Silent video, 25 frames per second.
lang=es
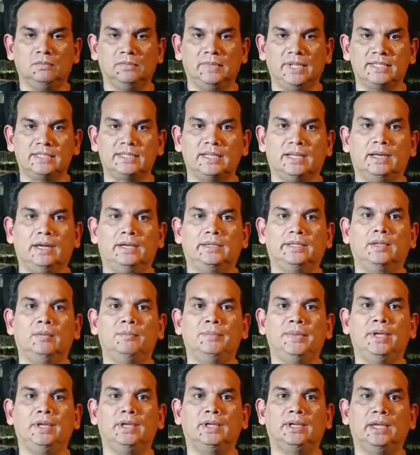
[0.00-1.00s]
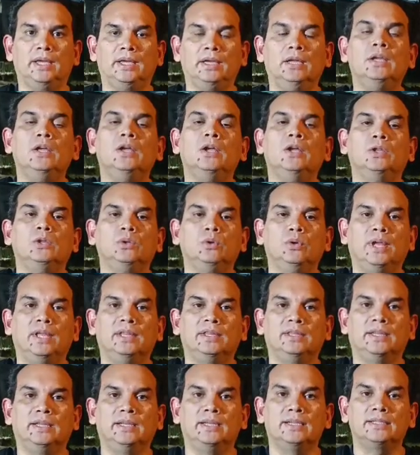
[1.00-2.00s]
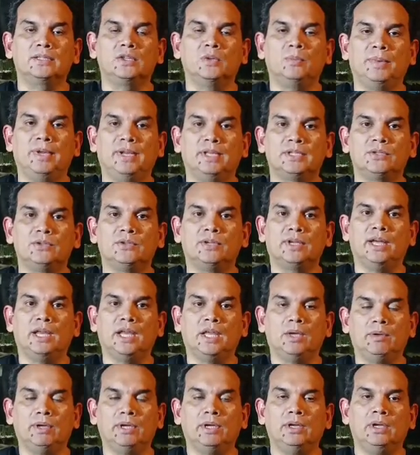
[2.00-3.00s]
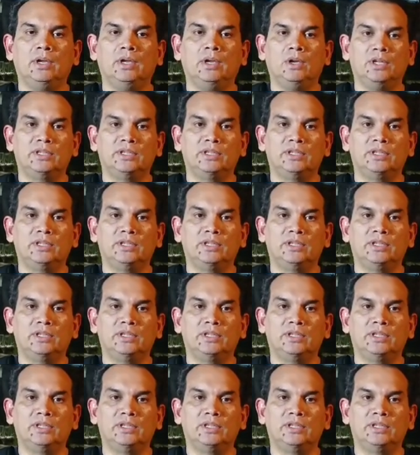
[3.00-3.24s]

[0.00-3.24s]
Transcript: Destacar también que durante esta operación Caribe